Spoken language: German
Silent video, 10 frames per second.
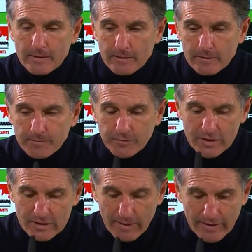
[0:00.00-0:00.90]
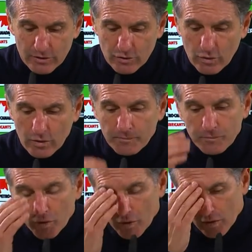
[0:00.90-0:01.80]
ähm, das zweite Tor.
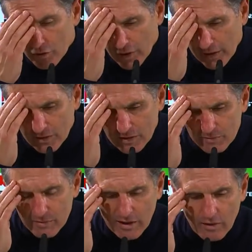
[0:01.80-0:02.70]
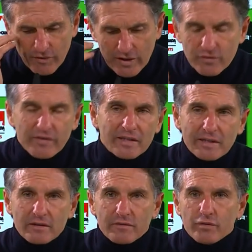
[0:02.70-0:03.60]
Ich denke, da sind wir dann auch wirklich
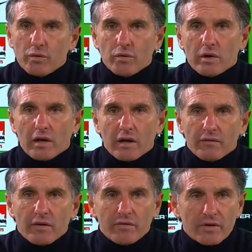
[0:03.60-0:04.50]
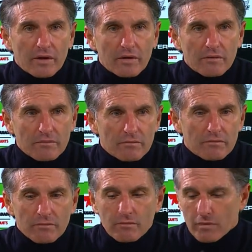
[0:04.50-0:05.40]
verdient in Führung gegangen, weil wir dann,
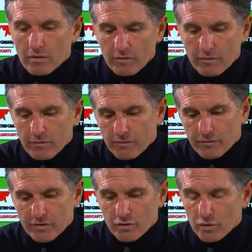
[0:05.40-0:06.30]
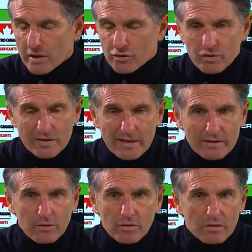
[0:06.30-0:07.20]
äh, wie Julian schon
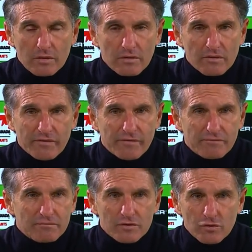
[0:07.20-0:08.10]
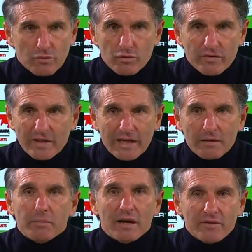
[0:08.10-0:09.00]
sagt, auch äh, so gut wie
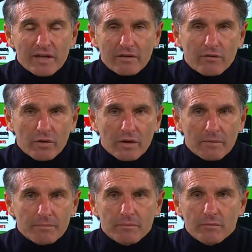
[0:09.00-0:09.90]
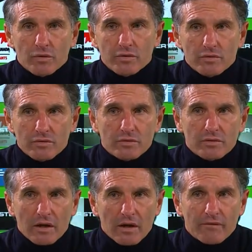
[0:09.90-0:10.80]
jeden Ball wieder gewonnen haben und,
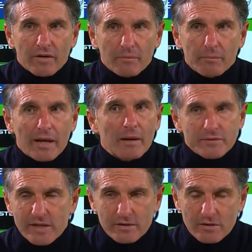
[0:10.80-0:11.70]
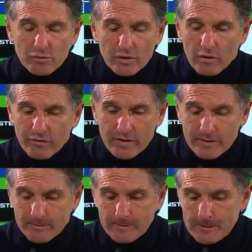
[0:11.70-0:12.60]
und dann einfach einen Ball haben sehr, sehr gut laufen
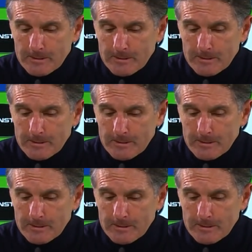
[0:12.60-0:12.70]
lassen.